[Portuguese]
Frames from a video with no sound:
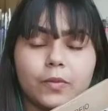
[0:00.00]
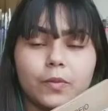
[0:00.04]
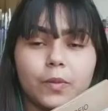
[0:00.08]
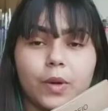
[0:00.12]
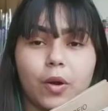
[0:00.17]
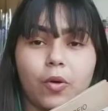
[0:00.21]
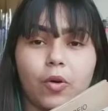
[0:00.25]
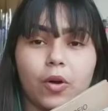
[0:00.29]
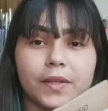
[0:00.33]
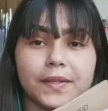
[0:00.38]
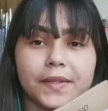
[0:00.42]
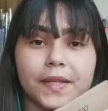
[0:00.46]

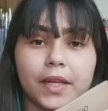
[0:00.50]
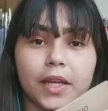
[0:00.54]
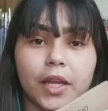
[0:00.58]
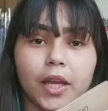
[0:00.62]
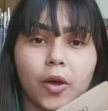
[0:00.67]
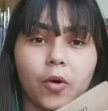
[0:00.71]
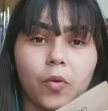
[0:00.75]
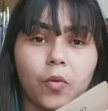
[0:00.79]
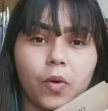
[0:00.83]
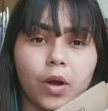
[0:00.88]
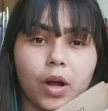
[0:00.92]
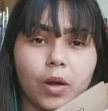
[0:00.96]
Uma coisa
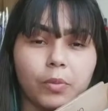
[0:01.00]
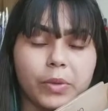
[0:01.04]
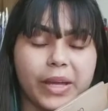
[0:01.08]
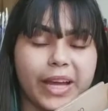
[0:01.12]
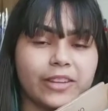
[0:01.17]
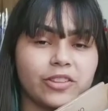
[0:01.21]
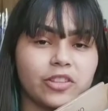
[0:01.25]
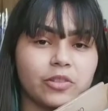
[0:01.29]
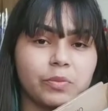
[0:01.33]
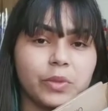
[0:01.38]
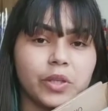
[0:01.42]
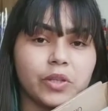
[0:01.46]
que eu amo e
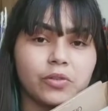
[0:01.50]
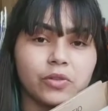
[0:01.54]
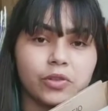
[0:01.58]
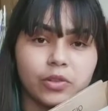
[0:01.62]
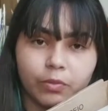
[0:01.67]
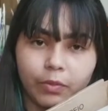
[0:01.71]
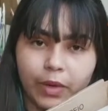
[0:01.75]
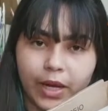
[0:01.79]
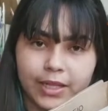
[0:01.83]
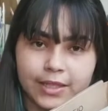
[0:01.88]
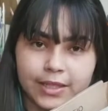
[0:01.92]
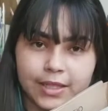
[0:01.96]
admiro
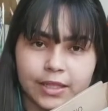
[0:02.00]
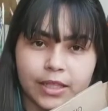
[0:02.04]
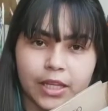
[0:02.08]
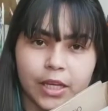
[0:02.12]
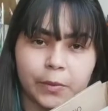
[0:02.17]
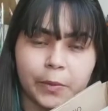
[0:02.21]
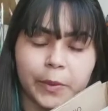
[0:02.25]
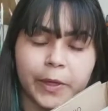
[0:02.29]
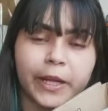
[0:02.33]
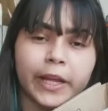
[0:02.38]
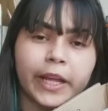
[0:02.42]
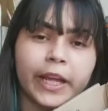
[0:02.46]
demais a
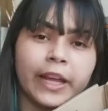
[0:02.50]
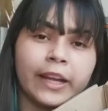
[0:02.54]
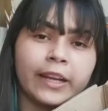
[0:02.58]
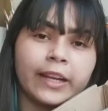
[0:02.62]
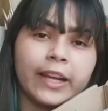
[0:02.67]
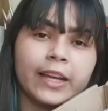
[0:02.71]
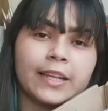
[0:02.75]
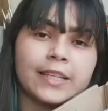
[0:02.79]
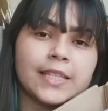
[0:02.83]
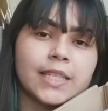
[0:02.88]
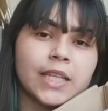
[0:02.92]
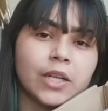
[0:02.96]
Débora é em
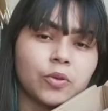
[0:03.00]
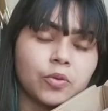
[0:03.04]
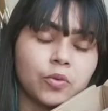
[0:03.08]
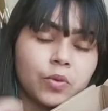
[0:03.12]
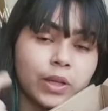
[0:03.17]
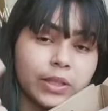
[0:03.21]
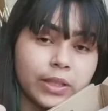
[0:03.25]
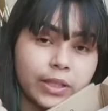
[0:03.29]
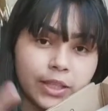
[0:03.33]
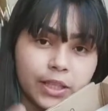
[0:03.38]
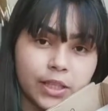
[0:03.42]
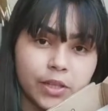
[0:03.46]
questão
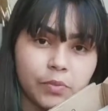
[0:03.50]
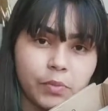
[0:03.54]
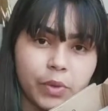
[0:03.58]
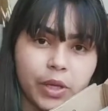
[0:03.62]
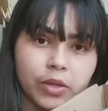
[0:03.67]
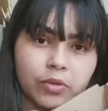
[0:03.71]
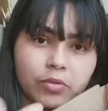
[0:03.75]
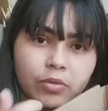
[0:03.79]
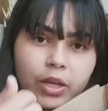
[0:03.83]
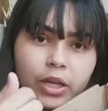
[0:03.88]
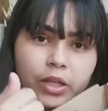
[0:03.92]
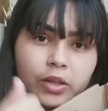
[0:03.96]
do
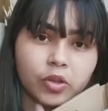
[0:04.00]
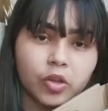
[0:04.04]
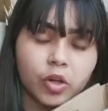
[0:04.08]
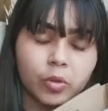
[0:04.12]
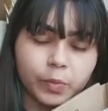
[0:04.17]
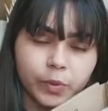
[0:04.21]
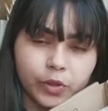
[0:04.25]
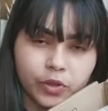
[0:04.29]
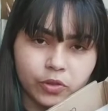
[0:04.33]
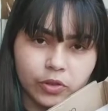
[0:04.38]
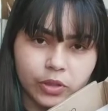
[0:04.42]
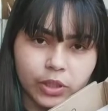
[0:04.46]
atendimento, que é
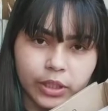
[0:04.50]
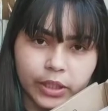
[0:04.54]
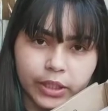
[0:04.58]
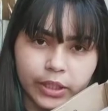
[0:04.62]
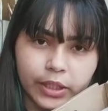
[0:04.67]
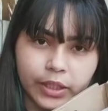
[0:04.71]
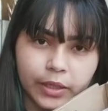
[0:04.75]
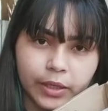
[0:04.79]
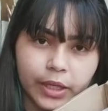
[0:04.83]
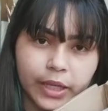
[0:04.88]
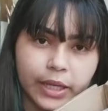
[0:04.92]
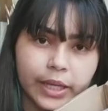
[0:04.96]
top de
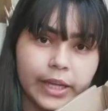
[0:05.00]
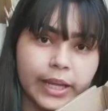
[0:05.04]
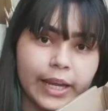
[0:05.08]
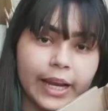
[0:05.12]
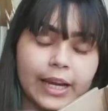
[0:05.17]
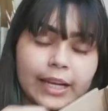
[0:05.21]
linha.